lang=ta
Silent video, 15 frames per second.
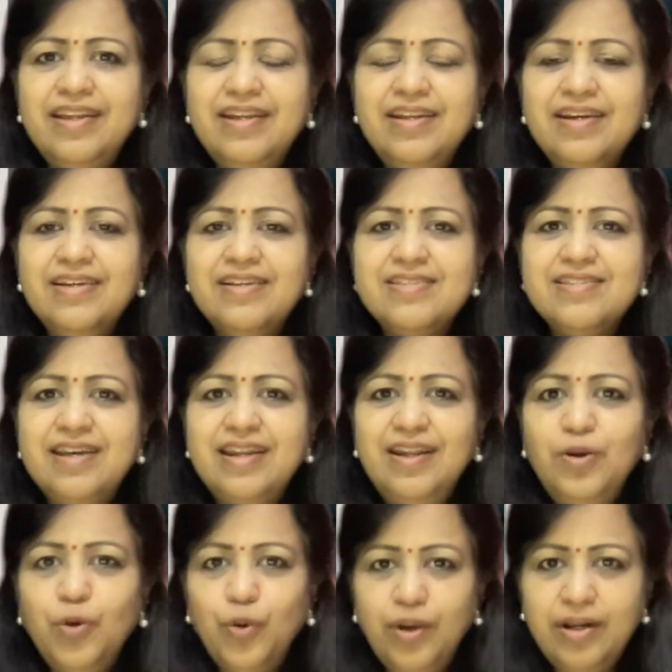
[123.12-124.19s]
தெரியல
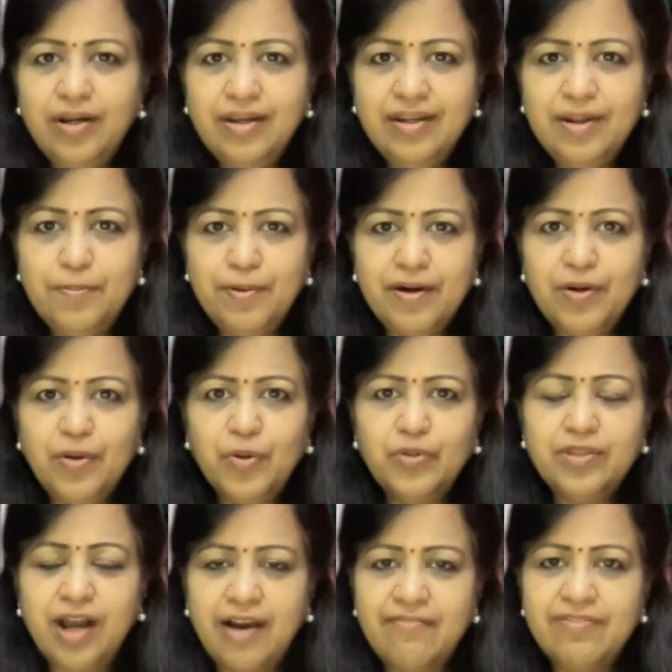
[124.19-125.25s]
சரின்னு குரங்க என்ன பண்ணும்
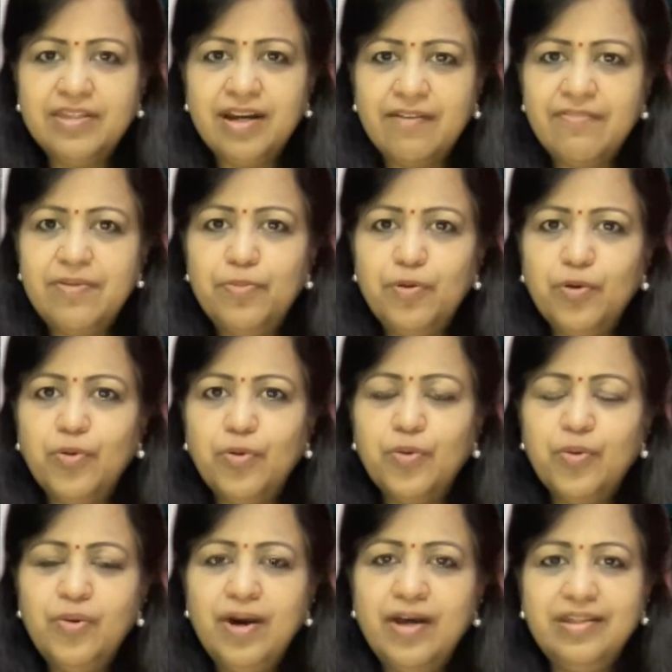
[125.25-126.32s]
தாவி தாவி
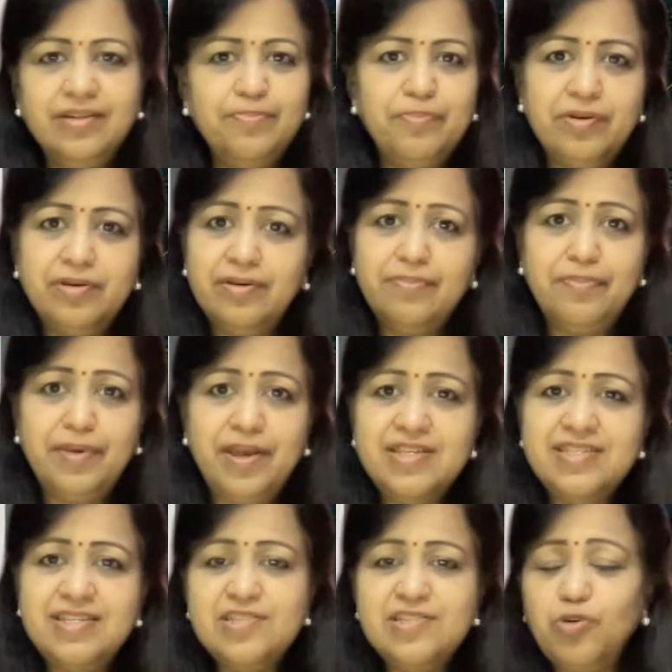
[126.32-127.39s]
போகும் அதுக்கு
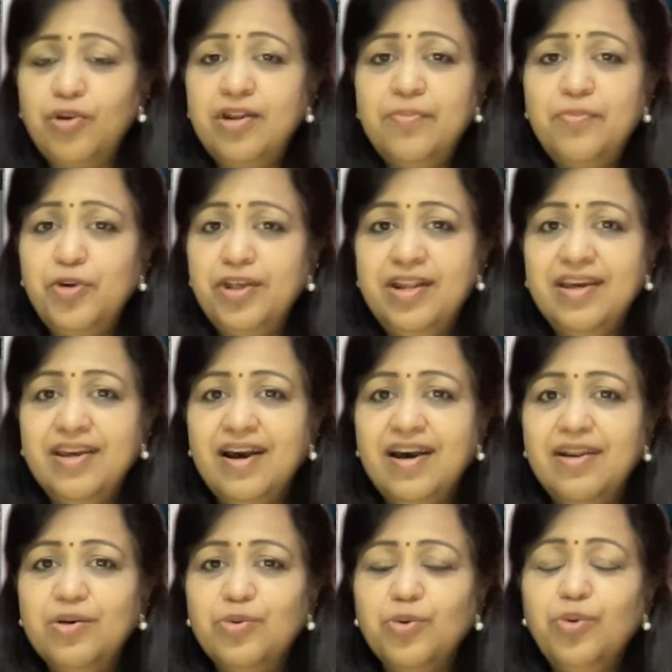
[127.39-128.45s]
பேசி சொல்ல முடியல
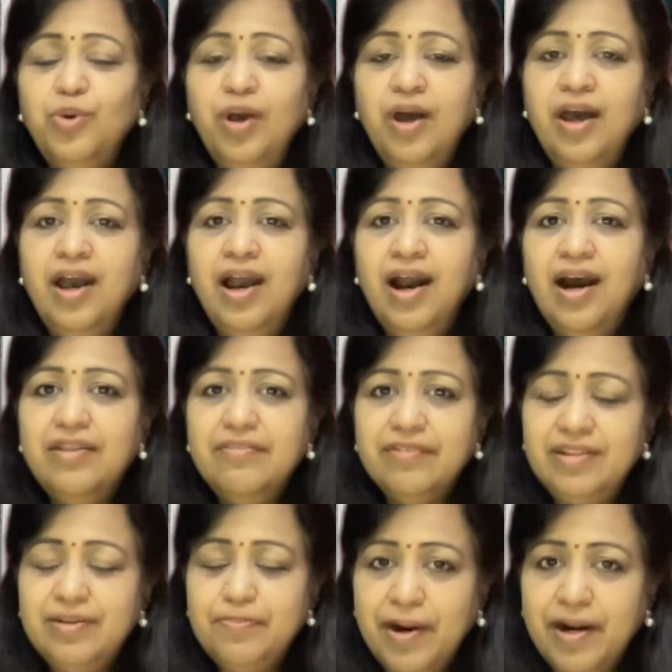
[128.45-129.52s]
யாருக்கும் அது
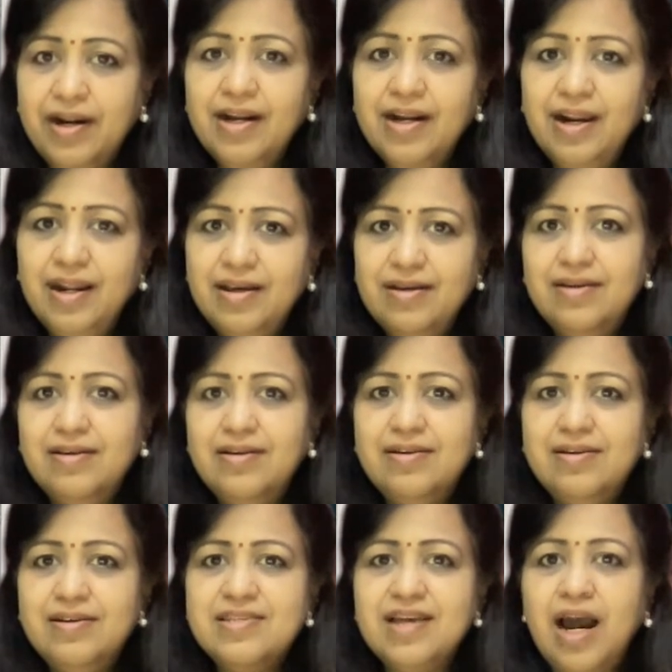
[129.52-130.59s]
வந்து பழங்களை
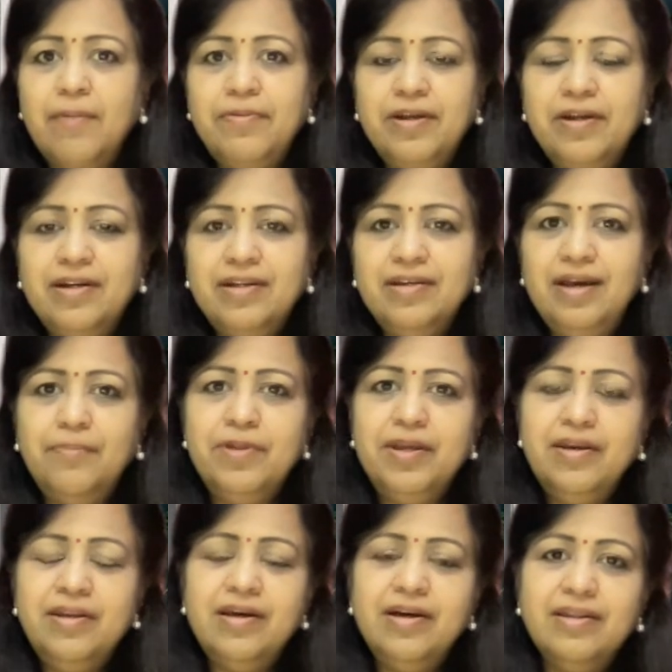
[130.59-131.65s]
சாப்பிட்டுக்கிட்டு
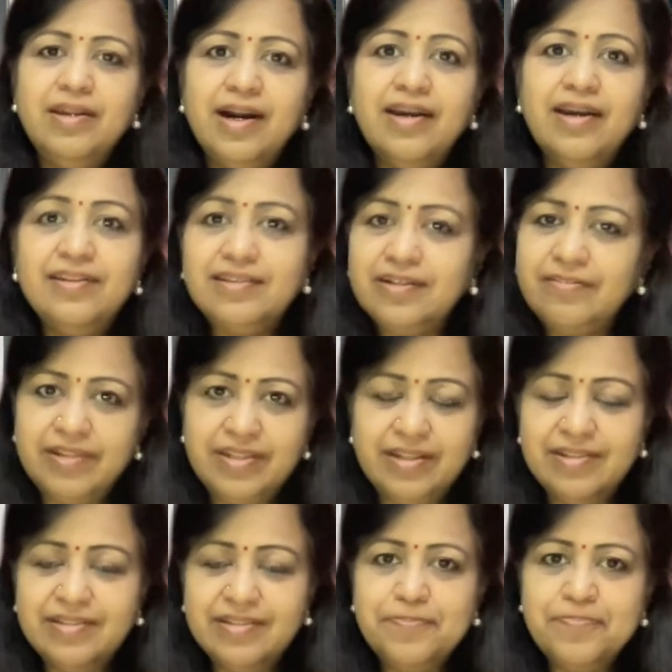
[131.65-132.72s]
அப்படியே நகரத்துக்கு
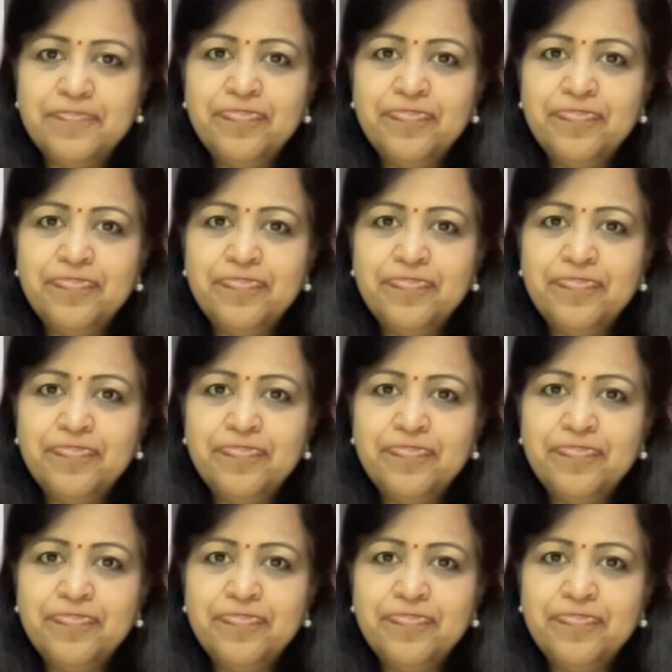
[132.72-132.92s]
வந்துடுது